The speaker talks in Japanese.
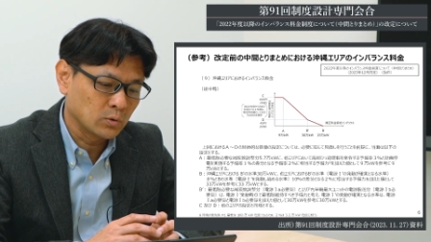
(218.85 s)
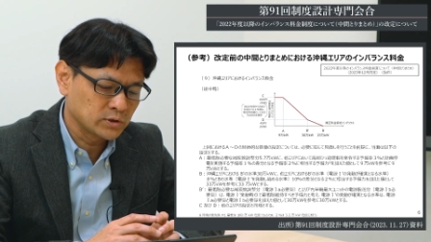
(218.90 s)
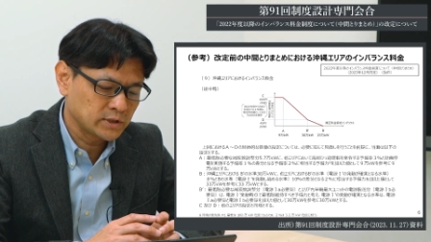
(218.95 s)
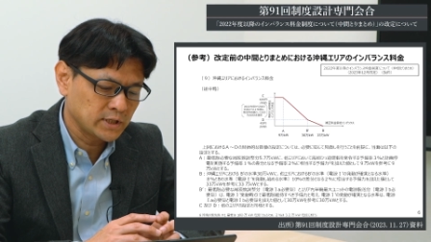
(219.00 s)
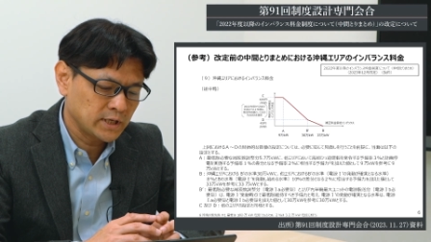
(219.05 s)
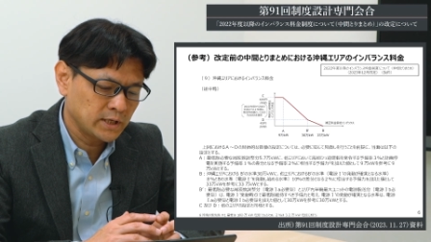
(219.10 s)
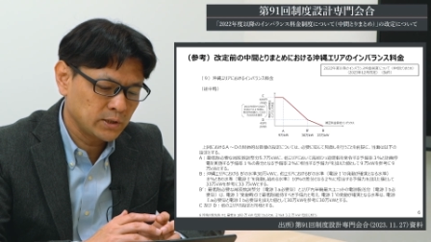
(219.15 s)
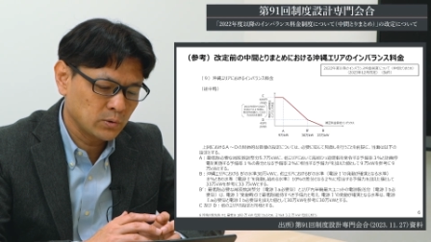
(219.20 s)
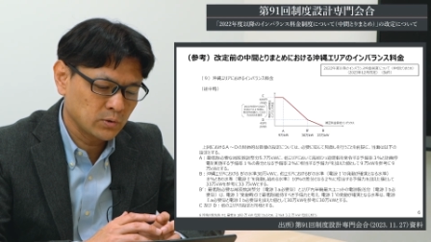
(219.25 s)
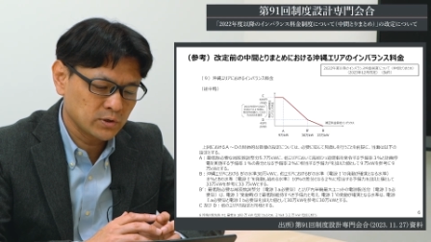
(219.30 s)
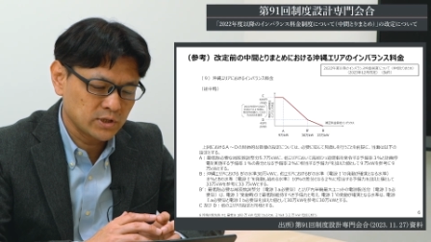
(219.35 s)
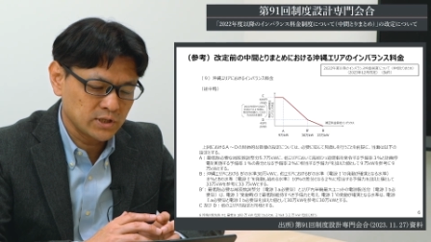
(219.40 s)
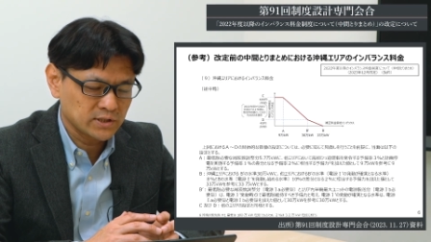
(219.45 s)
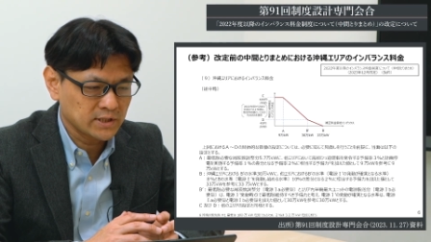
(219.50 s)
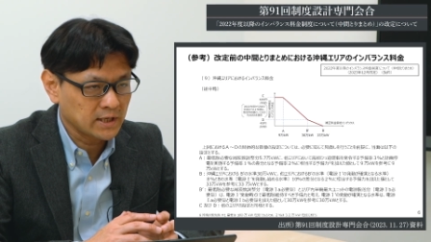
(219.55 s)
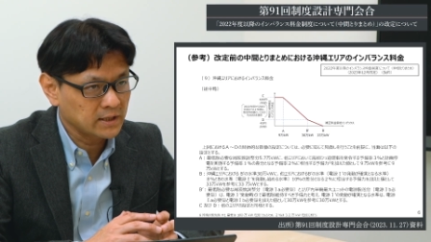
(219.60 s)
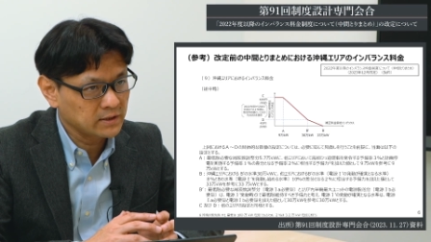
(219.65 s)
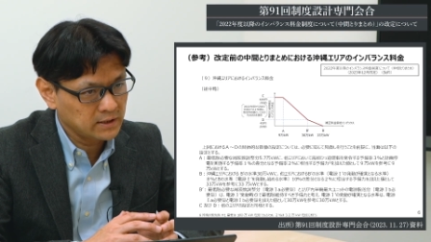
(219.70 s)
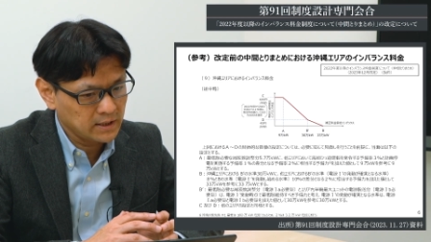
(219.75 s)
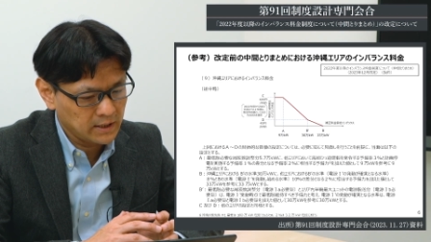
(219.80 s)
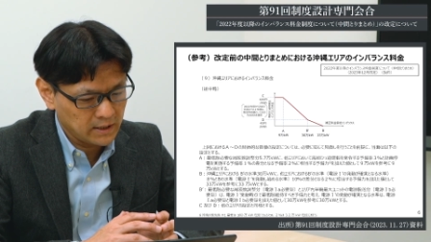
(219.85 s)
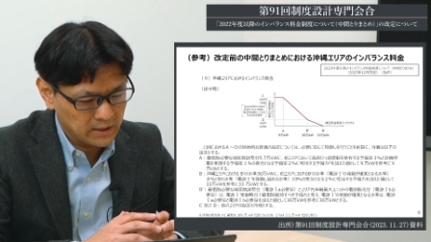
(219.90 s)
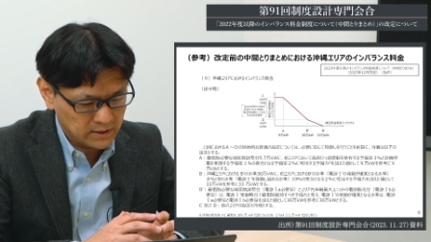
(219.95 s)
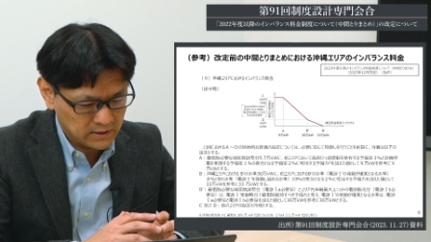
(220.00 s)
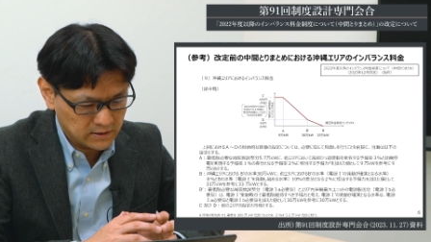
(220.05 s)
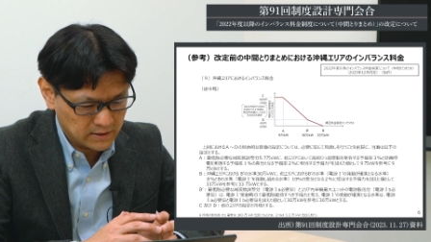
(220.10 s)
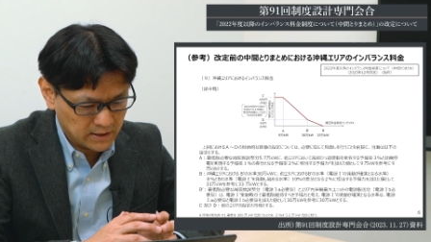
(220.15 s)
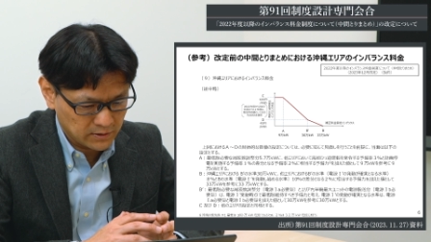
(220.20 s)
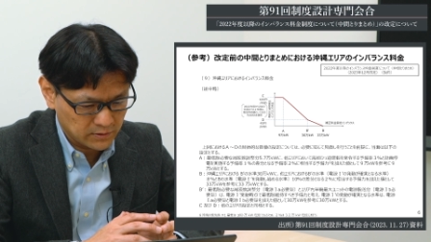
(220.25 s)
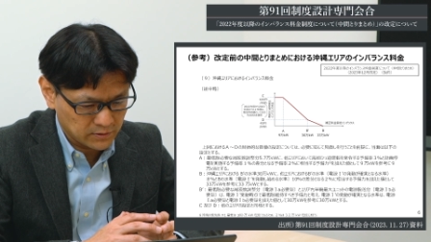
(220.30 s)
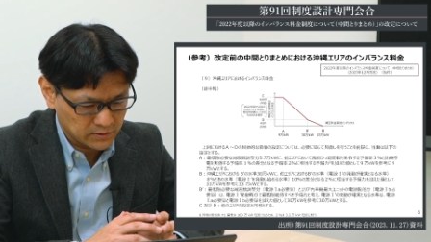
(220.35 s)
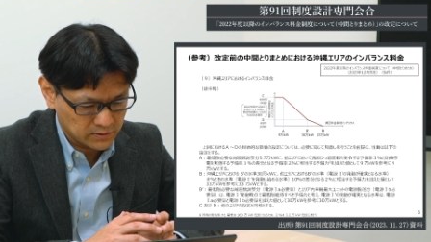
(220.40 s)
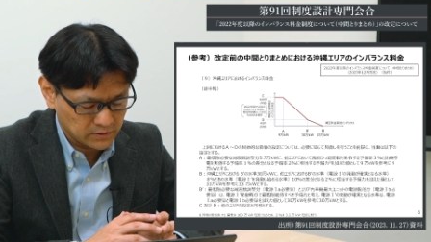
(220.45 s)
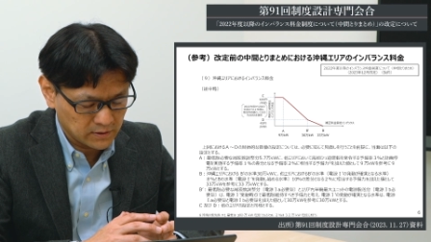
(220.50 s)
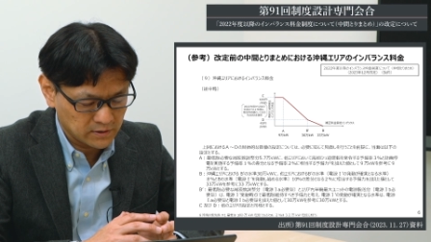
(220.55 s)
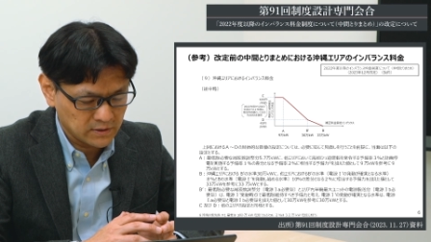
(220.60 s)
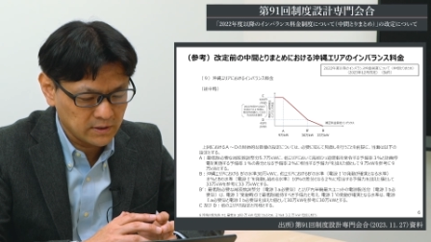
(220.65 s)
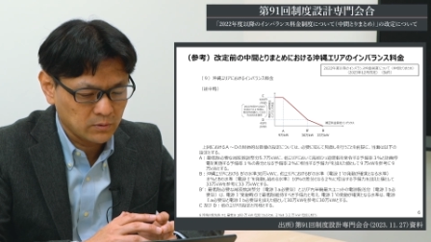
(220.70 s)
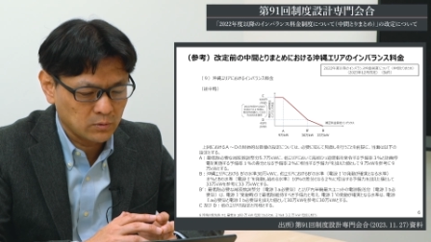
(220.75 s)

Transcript: 補正料金さんてんインテックスですね。